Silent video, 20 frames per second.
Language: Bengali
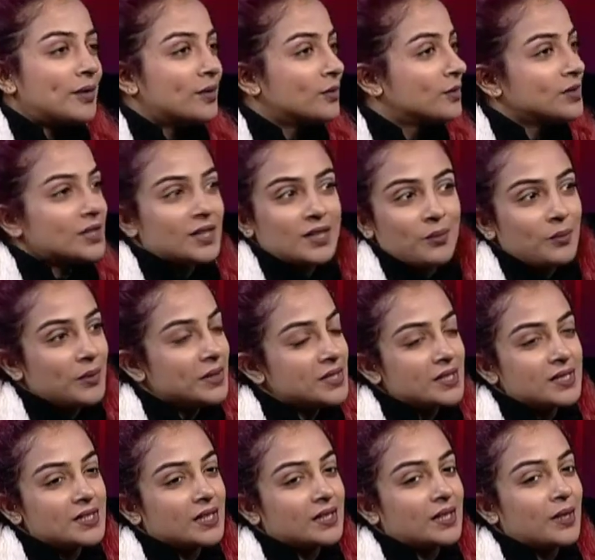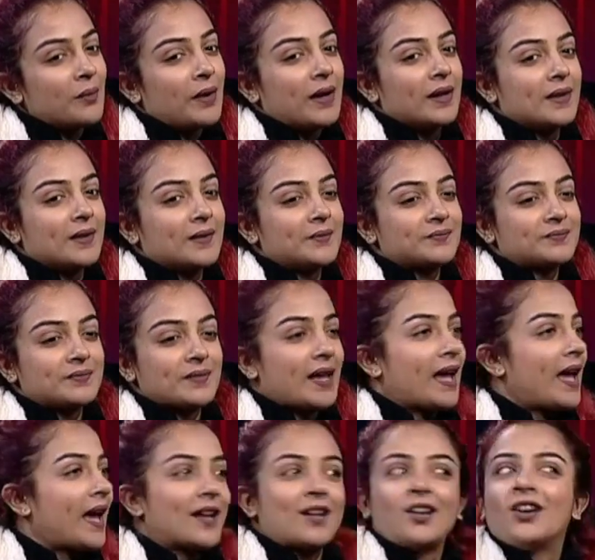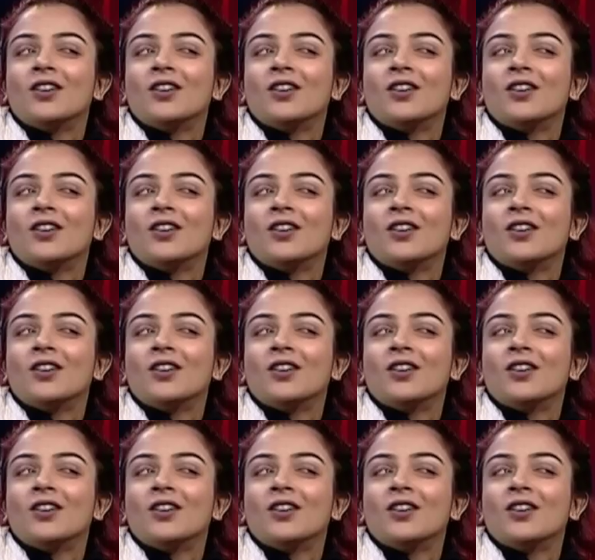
আমার ওদের সাথে মিশে যেতে মানে খুব